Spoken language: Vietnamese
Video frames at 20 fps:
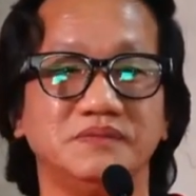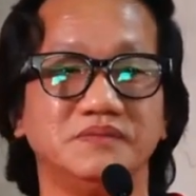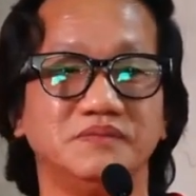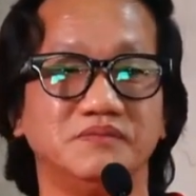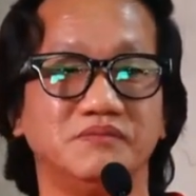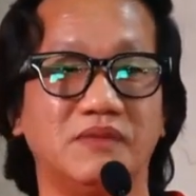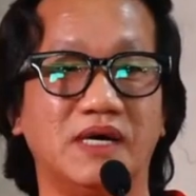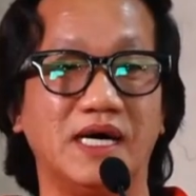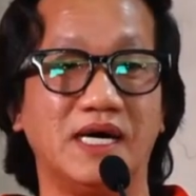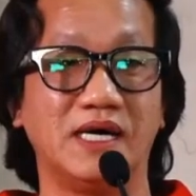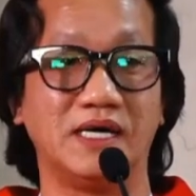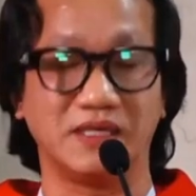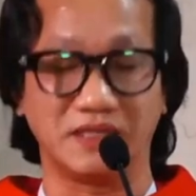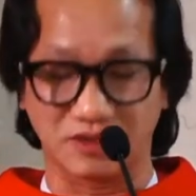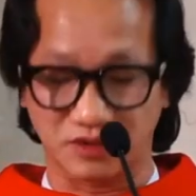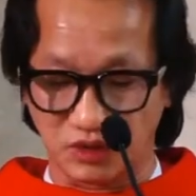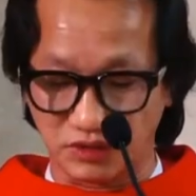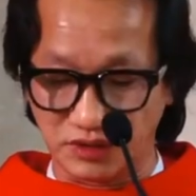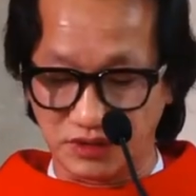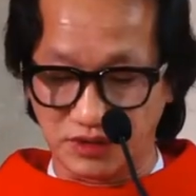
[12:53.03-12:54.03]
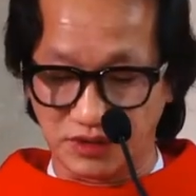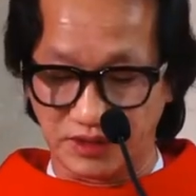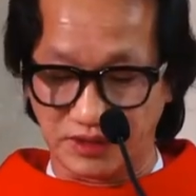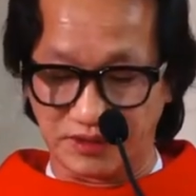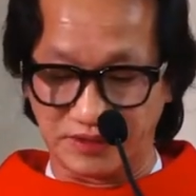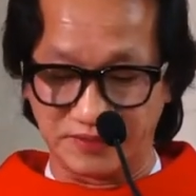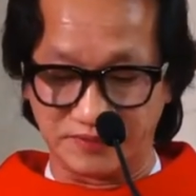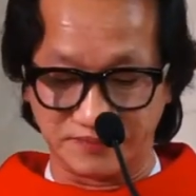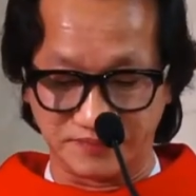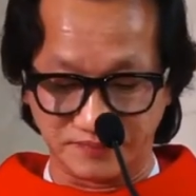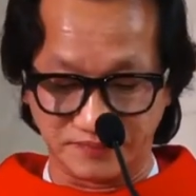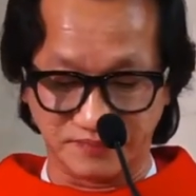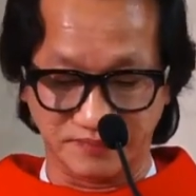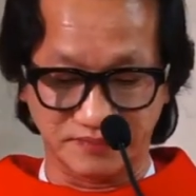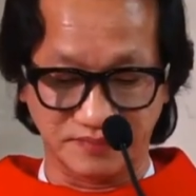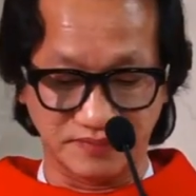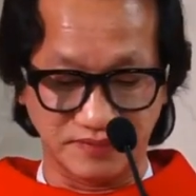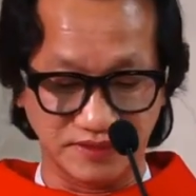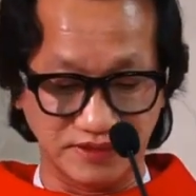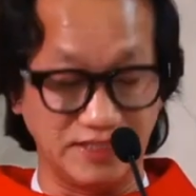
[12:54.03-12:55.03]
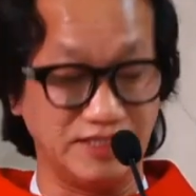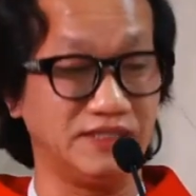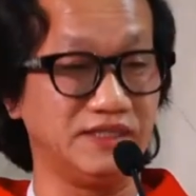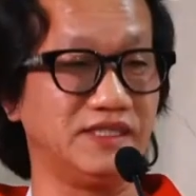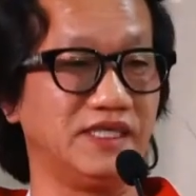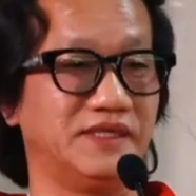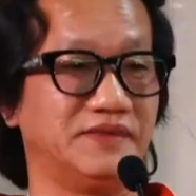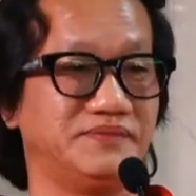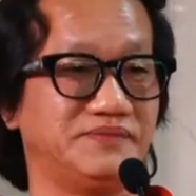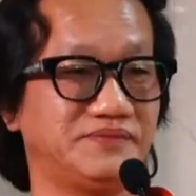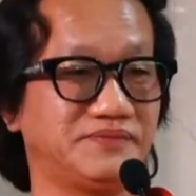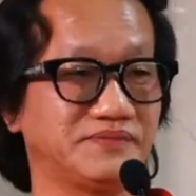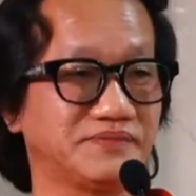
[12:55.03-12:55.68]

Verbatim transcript: mà con người nhìn nhận.